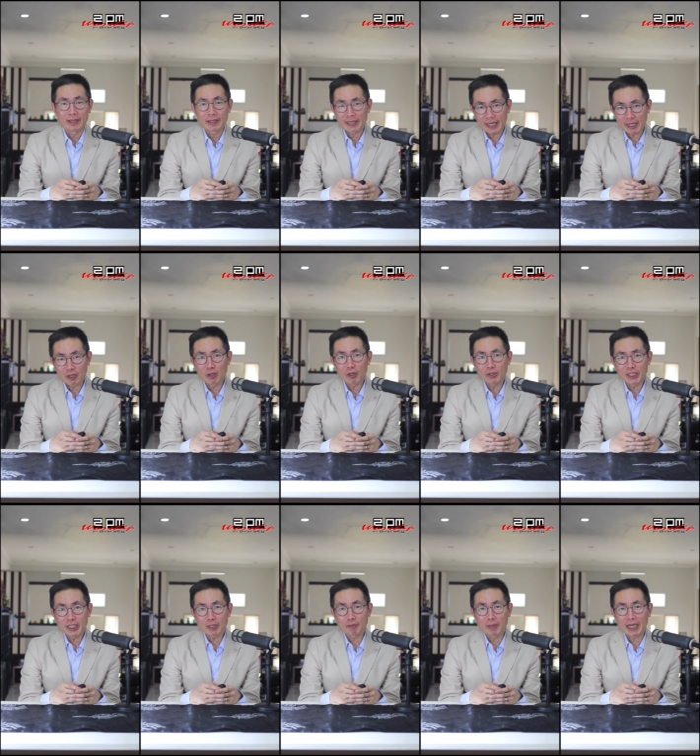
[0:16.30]
Teknologi
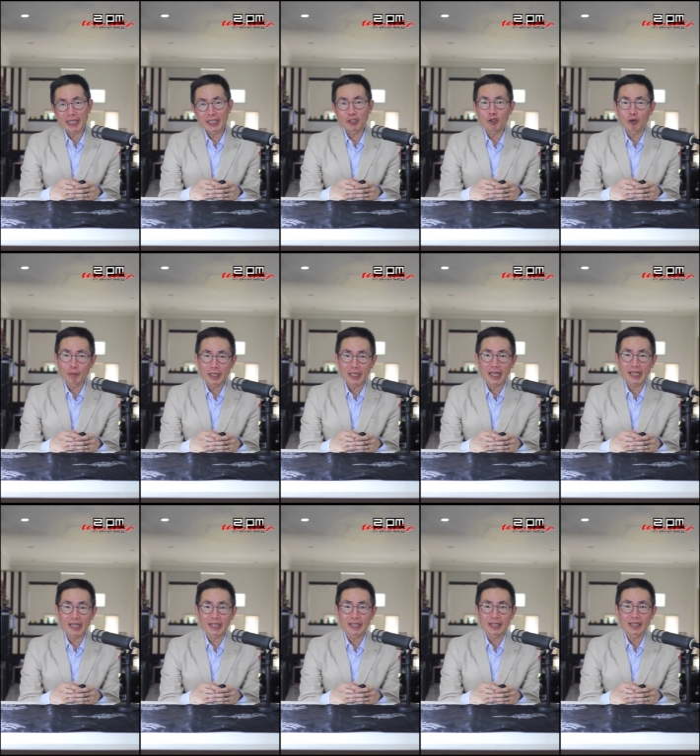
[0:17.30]
semakin
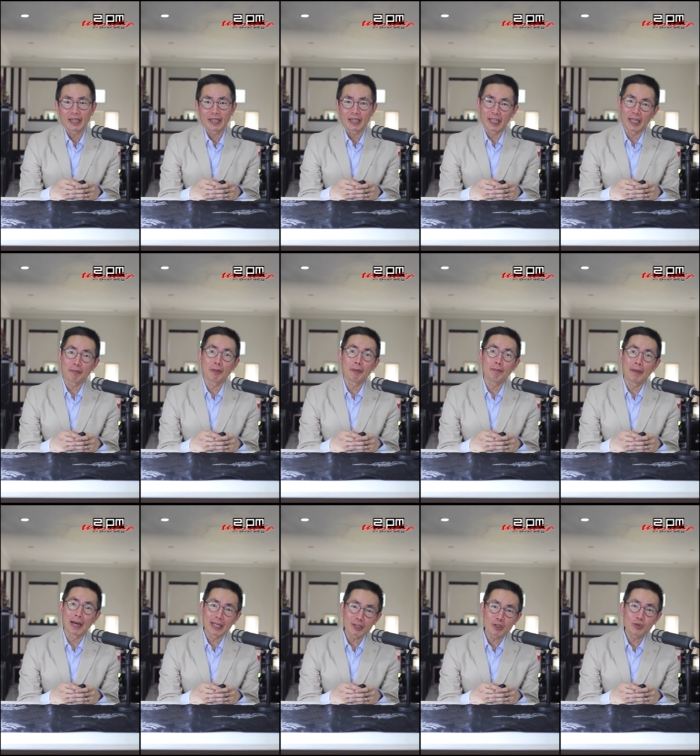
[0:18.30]
dominan dan
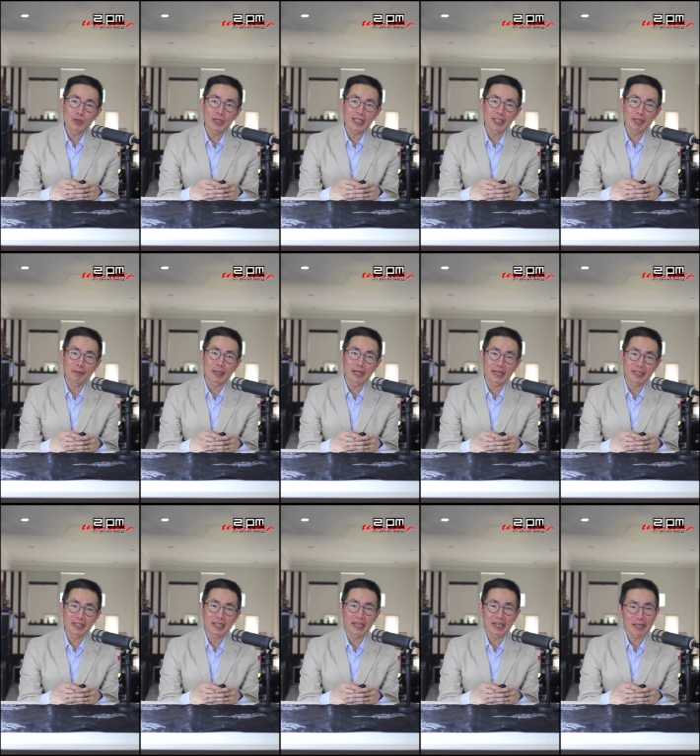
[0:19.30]
membantu kita
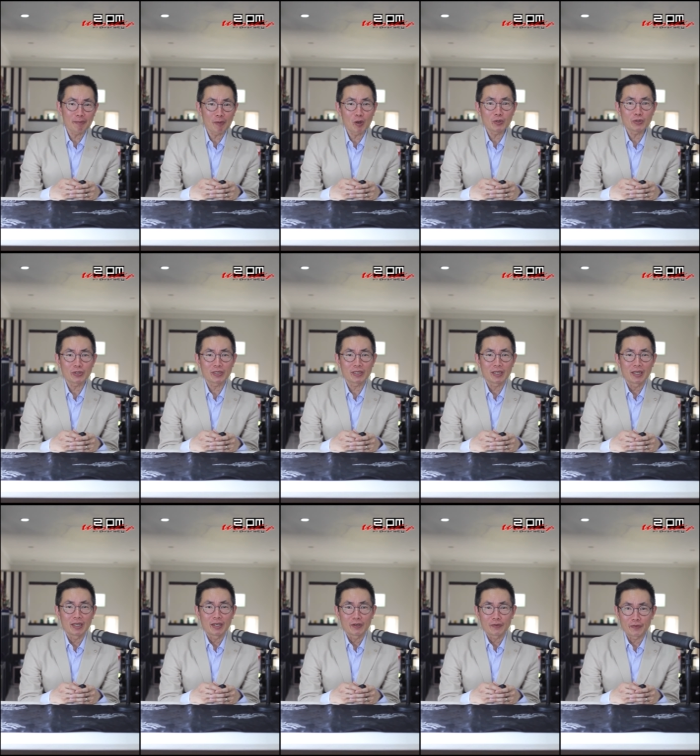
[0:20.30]
bekerja remote,
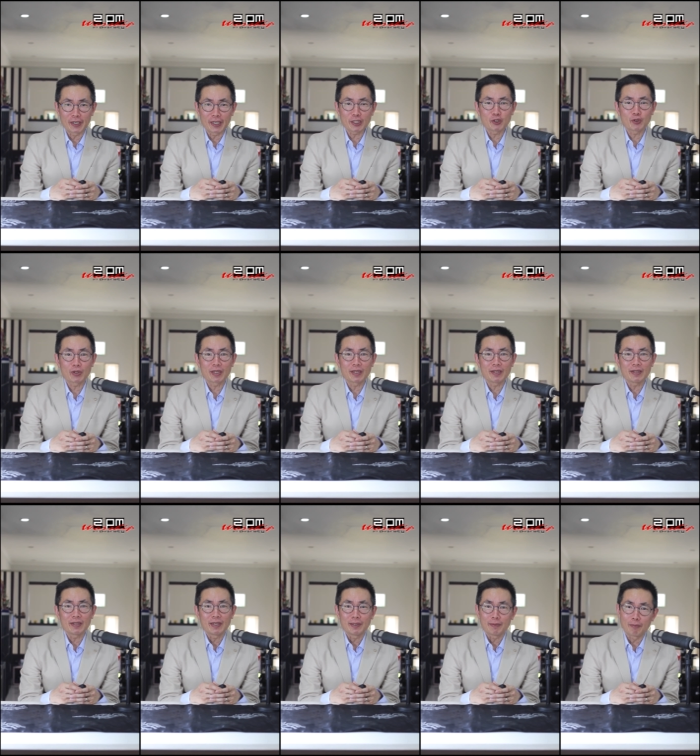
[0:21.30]

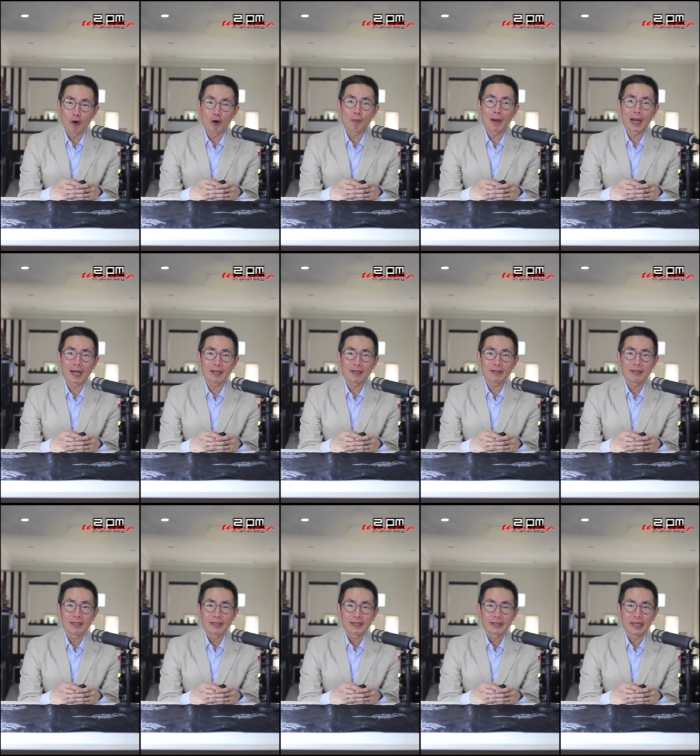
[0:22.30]
virtual, mobile,
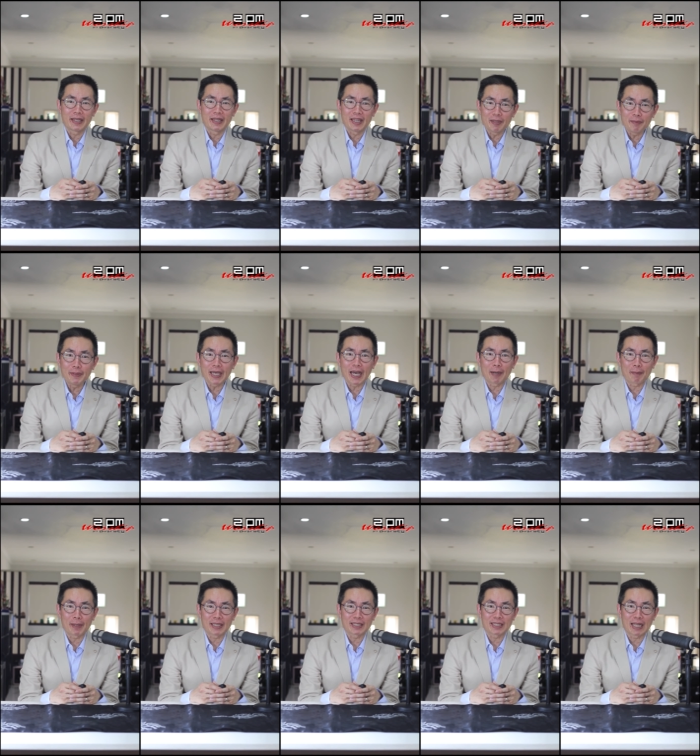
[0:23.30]
dan lebih
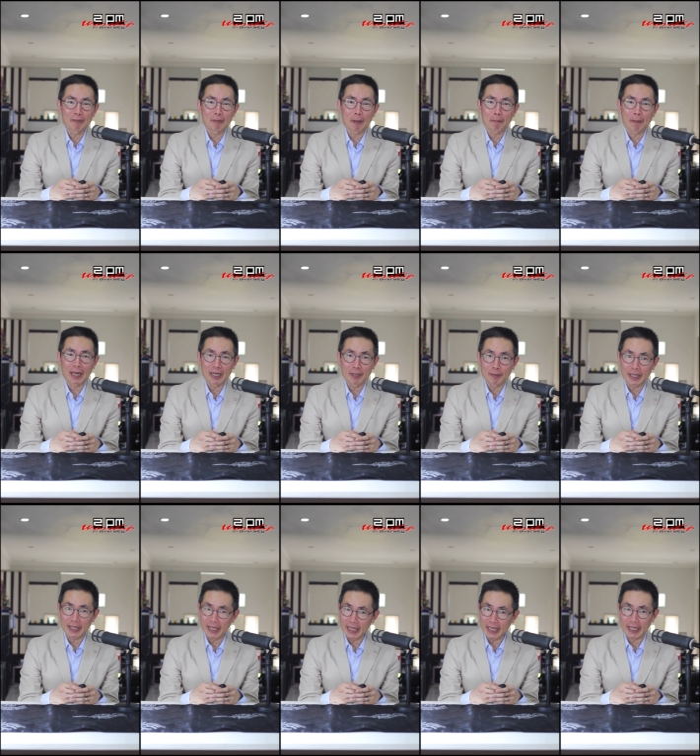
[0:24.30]
aman selama pandemik
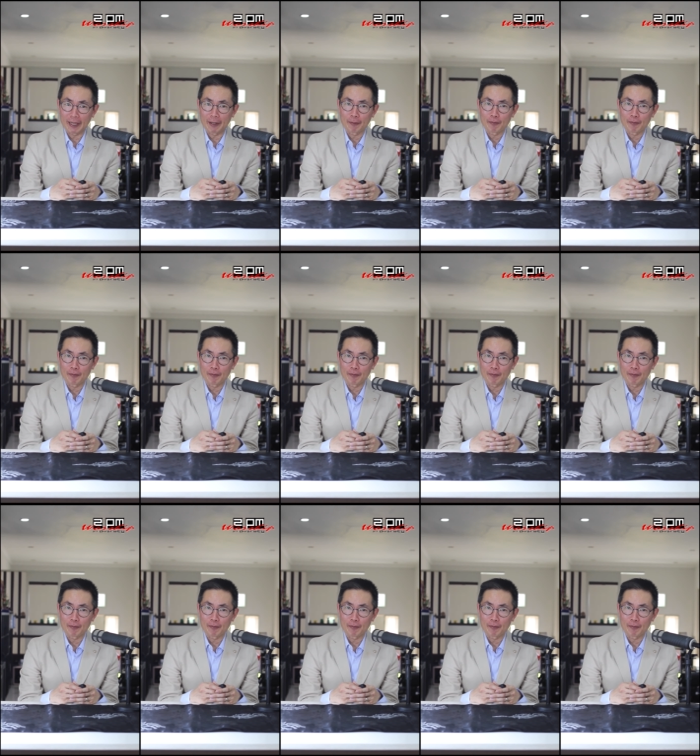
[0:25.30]
ini.